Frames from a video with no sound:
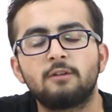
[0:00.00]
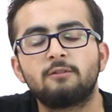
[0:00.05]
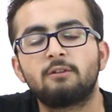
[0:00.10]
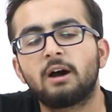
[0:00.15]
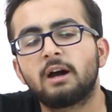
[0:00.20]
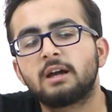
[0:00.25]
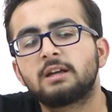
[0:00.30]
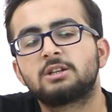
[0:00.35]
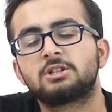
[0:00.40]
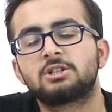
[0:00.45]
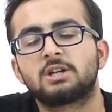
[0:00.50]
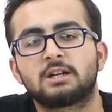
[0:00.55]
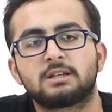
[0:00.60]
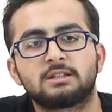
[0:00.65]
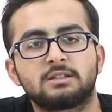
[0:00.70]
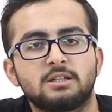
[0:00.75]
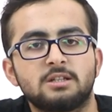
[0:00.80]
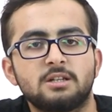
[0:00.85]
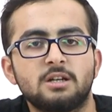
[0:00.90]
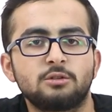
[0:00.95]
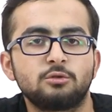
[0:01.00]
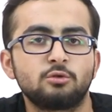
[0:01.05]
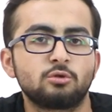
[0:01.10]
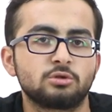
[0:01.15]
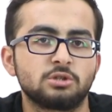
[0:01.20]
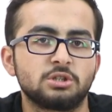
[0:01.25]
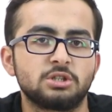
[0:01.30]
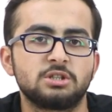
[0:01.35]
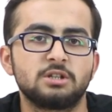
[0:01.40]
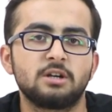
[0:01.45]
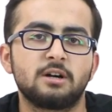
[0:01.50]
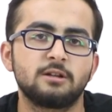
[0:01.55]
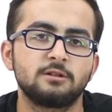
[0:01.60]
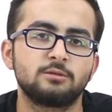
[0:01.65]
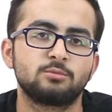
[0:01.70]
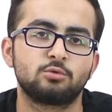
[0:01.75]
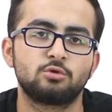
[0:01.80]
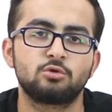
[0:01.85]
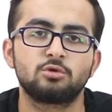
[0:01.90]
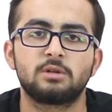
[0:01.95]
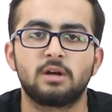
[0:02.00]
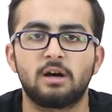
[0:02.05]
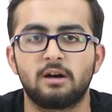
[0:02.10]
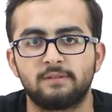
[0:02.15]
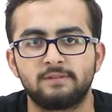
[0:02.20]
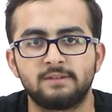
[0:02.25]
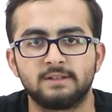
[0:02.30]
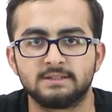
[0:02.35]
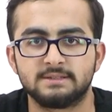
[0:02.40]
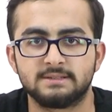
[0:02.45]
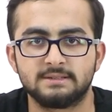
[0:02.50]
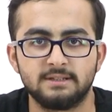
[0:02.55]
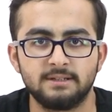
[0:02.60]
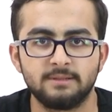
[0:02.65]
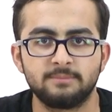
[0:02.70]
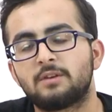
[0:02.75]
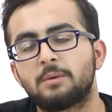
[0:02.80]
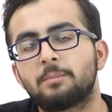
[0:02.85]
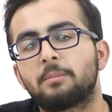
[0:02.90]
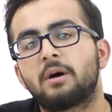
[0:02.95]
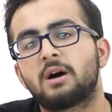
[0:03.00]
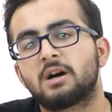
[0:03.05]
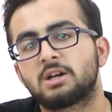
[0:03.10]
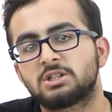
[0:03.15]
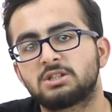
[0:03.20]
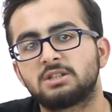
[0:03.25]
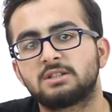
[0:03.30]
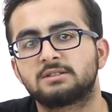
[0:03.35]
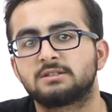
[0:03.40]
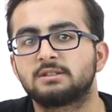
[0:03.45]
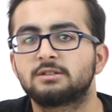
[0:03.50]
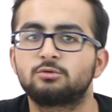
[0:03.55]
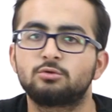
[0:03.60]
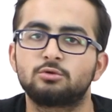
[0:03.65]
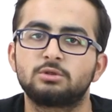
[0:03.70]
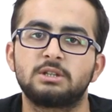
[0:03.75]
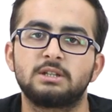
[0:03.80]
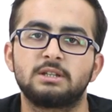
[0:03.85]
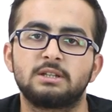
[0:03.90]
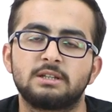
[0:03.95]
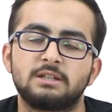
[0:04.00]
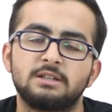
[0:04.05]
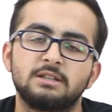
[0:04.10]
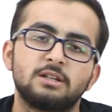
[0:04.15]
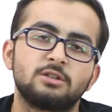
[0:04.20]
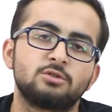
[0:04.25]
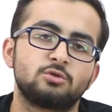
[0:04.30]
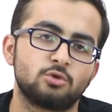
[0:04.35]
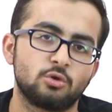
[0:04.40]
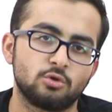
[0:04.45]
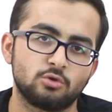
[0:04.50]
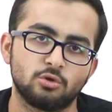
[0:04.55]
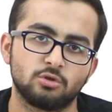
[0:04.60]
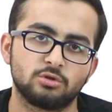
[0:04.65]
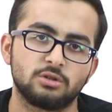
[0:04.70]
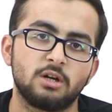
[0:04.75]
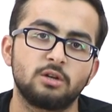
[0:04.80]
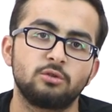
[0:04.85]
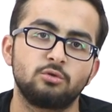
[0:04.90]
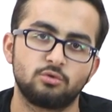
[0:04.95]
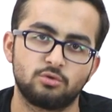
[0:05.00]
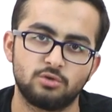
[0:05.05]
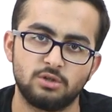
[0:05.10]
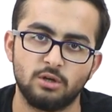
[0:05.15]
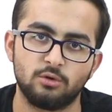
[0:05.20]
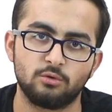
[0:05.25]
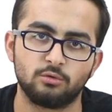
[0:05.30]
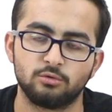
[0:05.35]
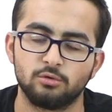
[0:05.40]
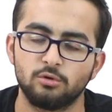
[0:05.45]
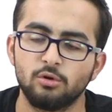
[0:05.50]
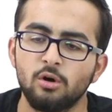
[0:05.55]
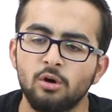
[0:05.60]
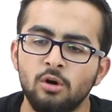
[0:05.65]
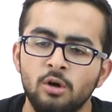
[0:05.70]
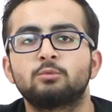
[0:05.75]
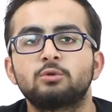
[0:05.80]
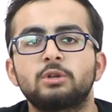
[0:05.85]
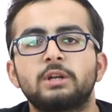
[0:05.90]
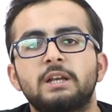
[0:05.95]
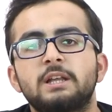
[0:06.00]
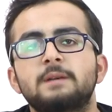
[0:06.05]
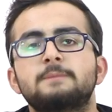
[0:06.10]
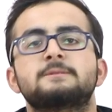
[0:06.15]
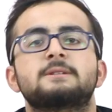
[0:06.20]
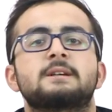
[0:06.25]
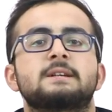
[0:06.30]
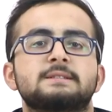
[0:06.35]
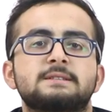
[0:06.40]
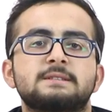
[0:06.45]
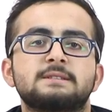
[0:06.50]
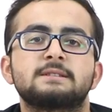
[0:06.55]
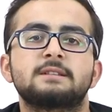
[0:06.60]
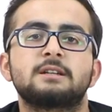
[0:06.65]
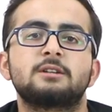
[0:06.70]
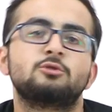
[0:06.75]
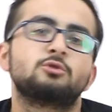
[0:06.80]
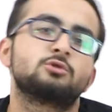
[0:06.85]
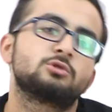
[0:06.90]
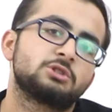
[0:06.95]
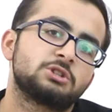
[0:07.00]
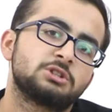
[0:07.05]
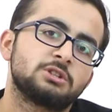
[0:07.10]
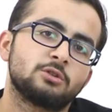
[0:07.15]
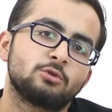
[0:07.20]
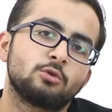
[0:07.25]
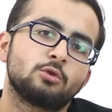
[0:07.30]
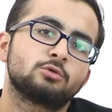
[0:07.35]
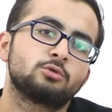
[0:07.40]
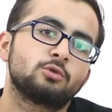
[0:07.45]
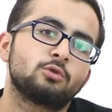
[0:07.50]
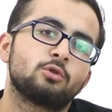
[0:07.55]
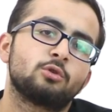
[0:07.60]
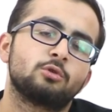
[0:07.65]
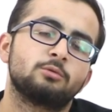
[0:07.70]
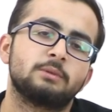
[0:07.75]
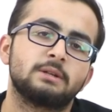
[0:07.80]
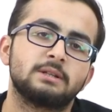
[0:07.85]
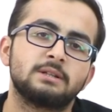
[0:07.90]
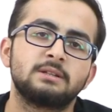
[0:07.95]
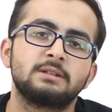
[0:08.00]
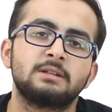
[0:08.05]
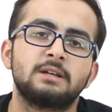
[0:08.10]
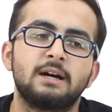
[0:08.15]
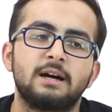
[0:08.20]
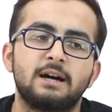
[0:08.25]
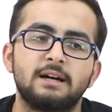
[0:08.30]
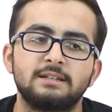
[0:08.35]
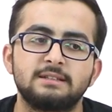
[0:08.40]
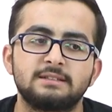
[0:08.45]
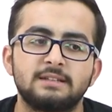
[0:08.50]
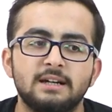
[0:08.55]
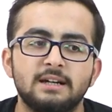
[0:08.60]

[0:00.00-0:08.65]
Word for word: Ve ayrıca arkadaşlar yurt dışında alım gücü daha fazla ve maaşları da Türkiye'dekinden çok çok daha yüksek oluyor. Bunların hepsi aslında yurt dışında doktor olmanın hani